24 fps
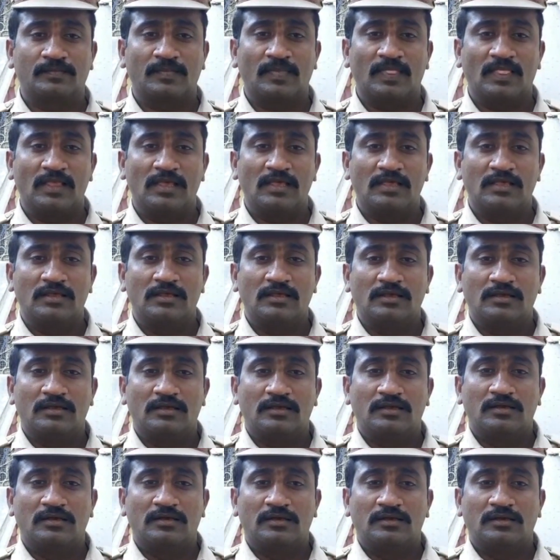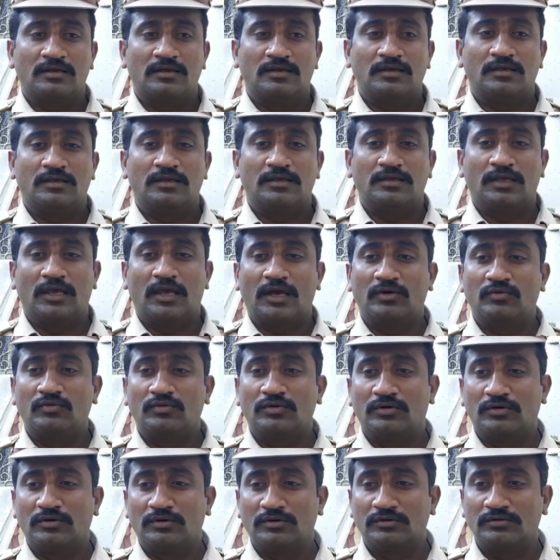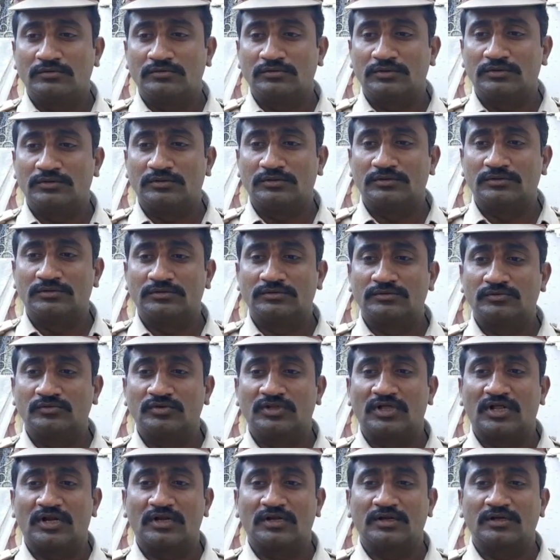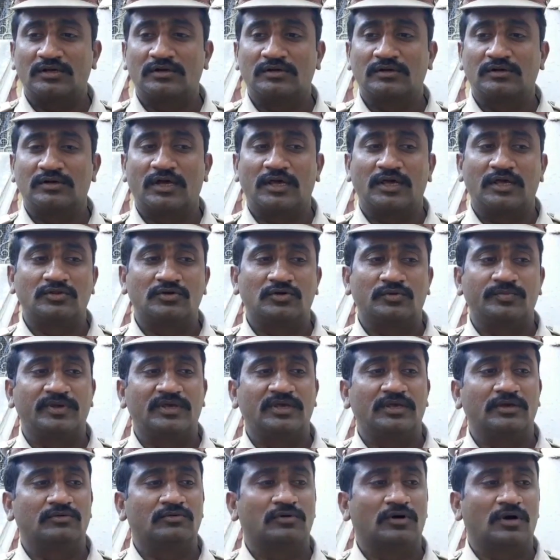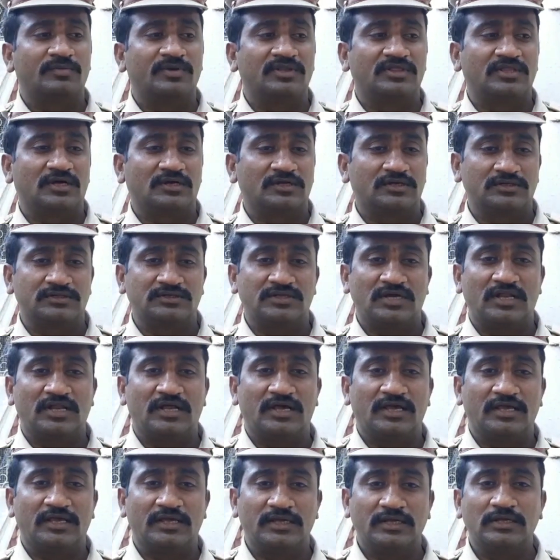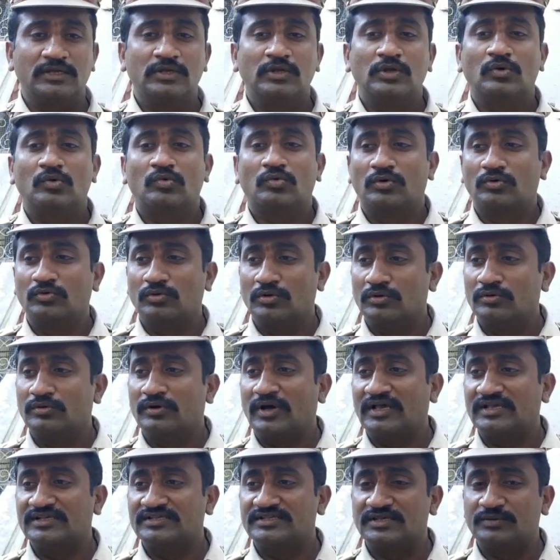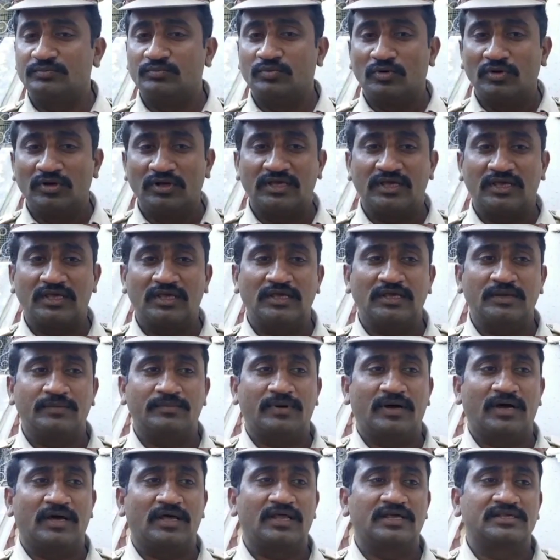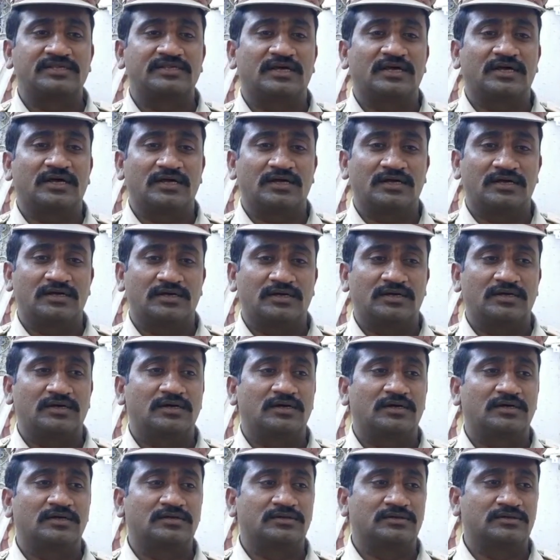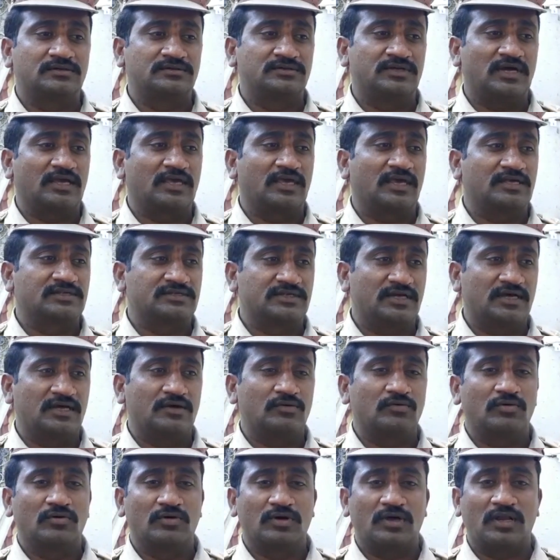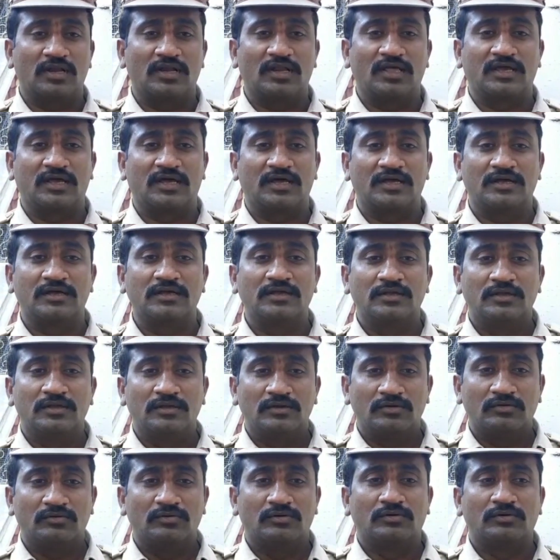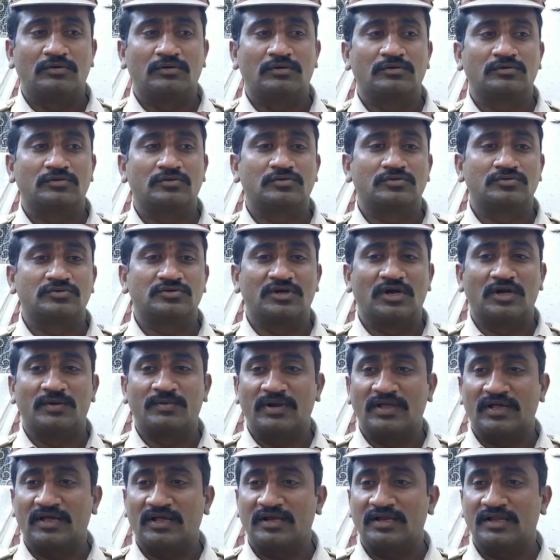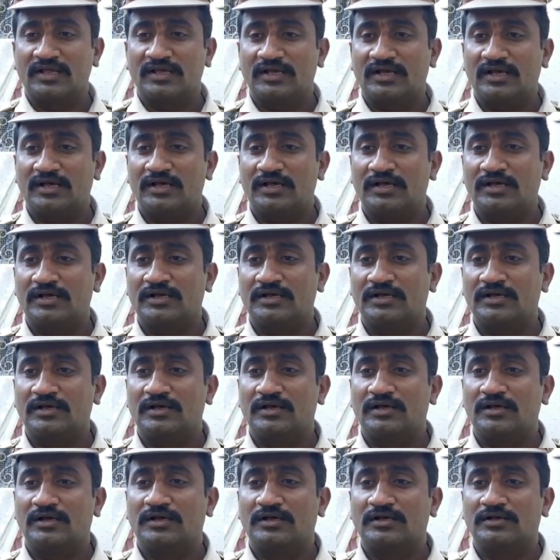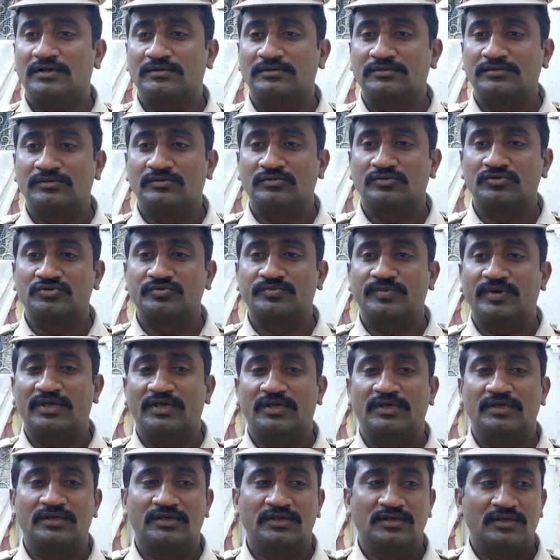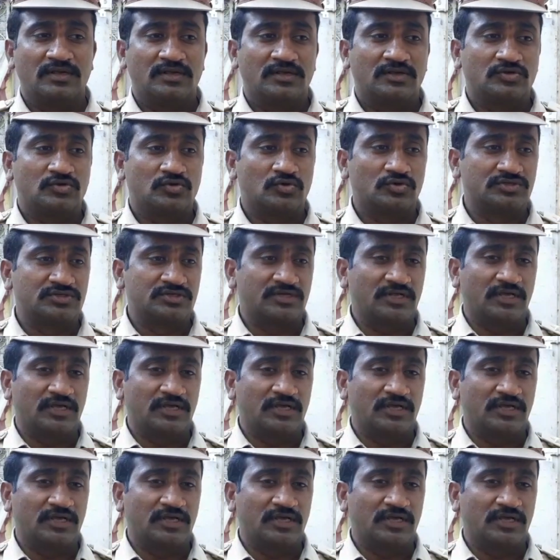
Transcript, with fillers: जरूरत नहीं है बोल के बता रहे सर या उन्होंने वो उधर गए तो भी वो अभी तक जाना है वो उन्होंने आईसी बोल के बाहर ऐसा जाके ऐसा वो करने का वो कुछ गड़बड़ करने का आ, उसमें सोच